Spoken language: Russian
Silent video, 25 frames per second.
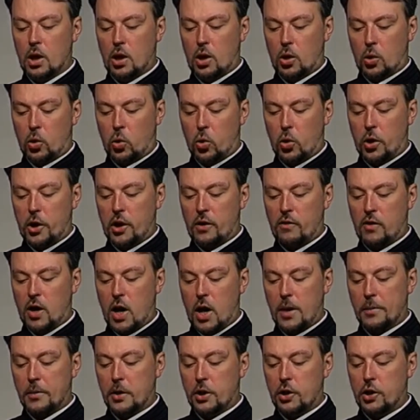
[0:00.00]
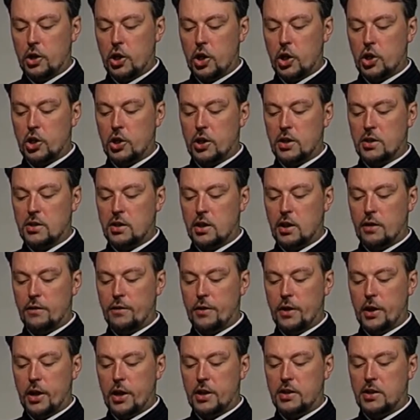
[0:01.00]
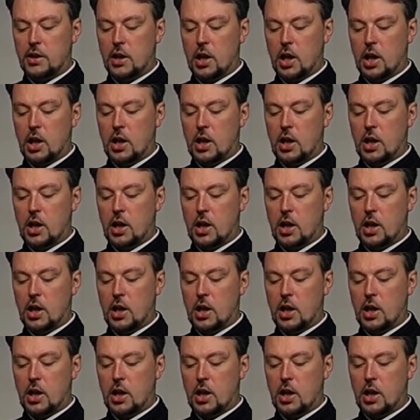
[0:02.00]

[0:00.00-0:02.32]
Горе вам, книжницы и фарисеи